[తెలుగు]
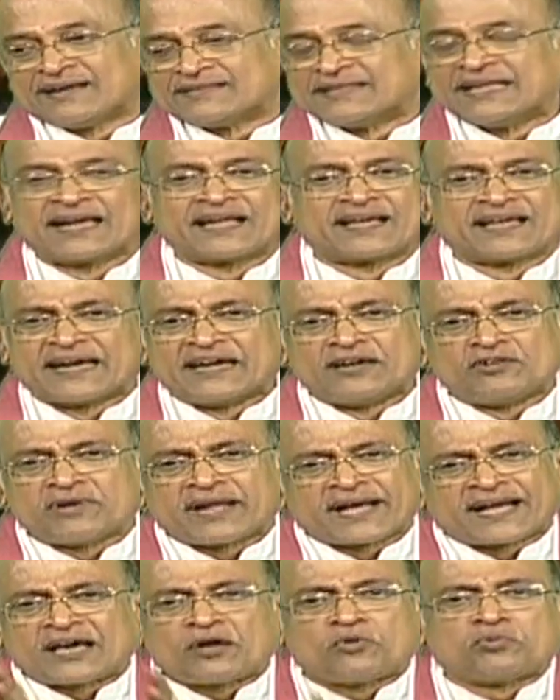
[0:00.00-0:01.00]
దానికి రెండు
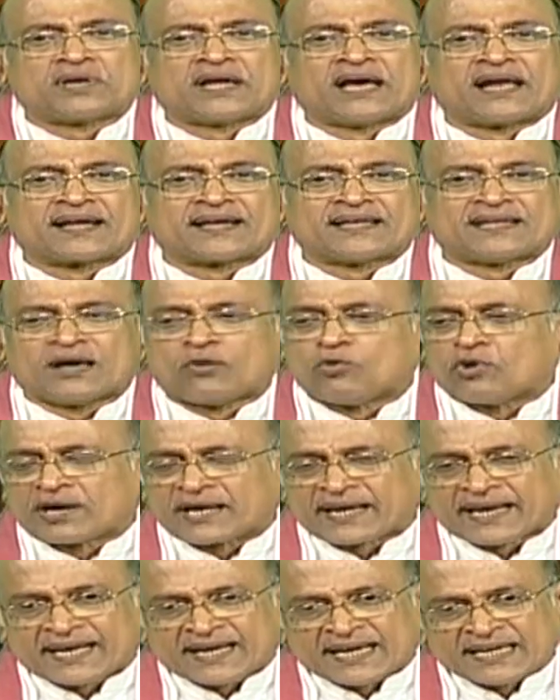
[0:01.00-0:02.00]
రెక్కలు ఉండాలి కదా ఒక
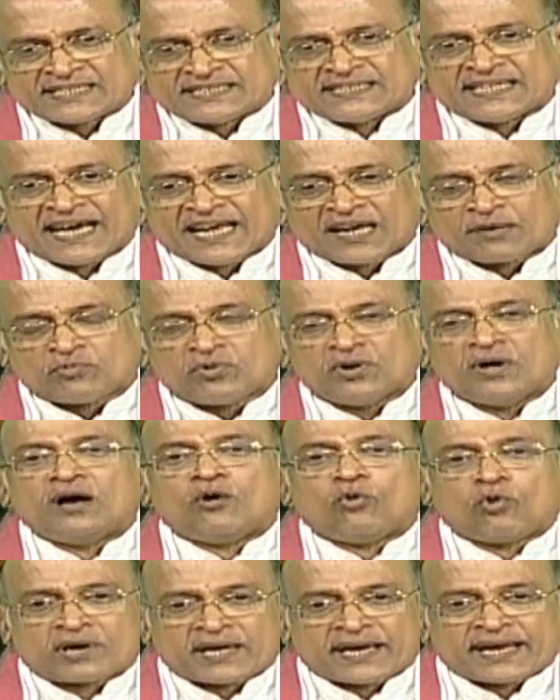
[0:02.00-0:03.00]
రెక్క జ్ఞానం
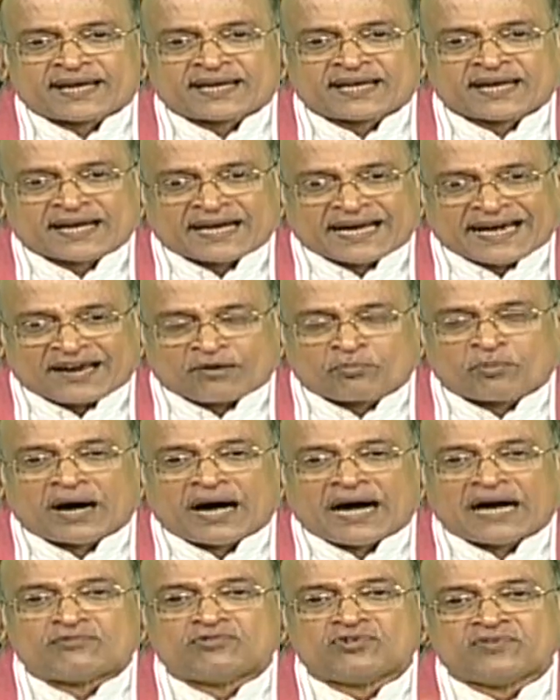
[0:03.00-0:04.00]
ఒక రెక్క కర్మ
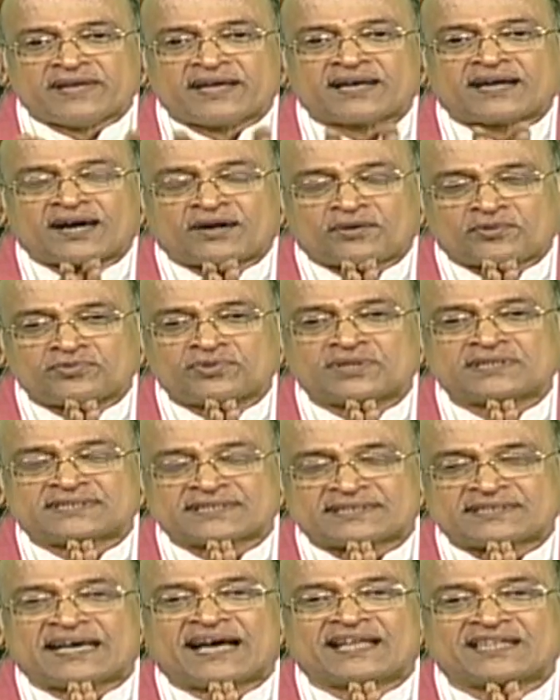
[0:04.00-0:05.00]
వివేకానందుడి
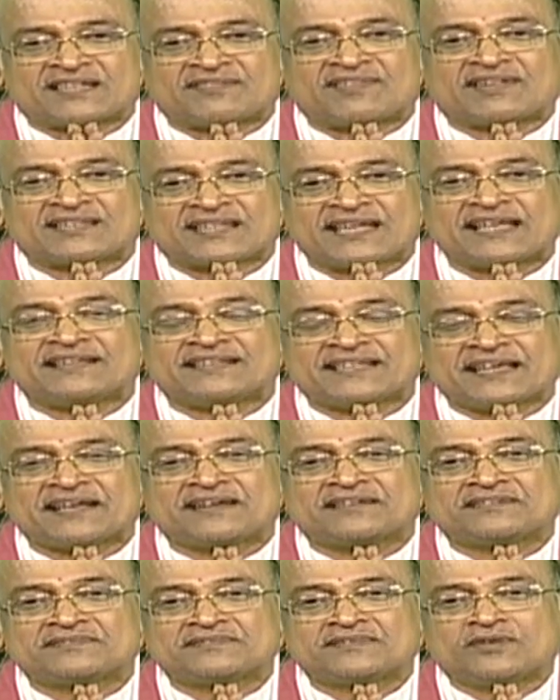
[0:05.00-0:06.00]
సిద్ధాంతం అంతా ఇదే
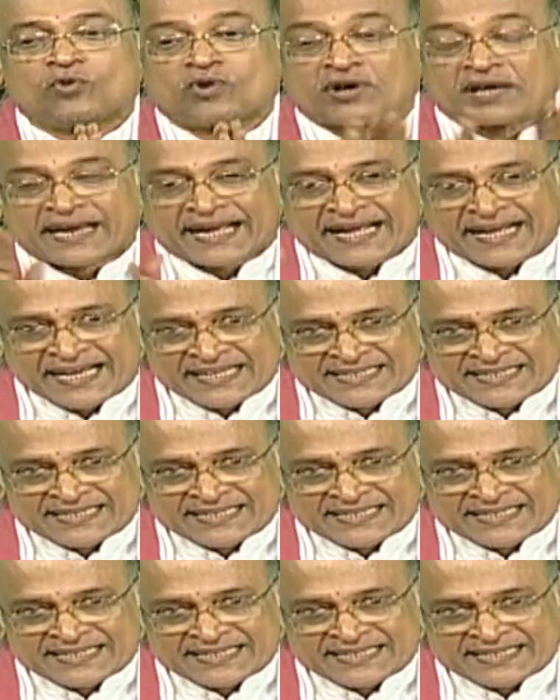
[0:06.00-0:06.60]
ఒక రెక్క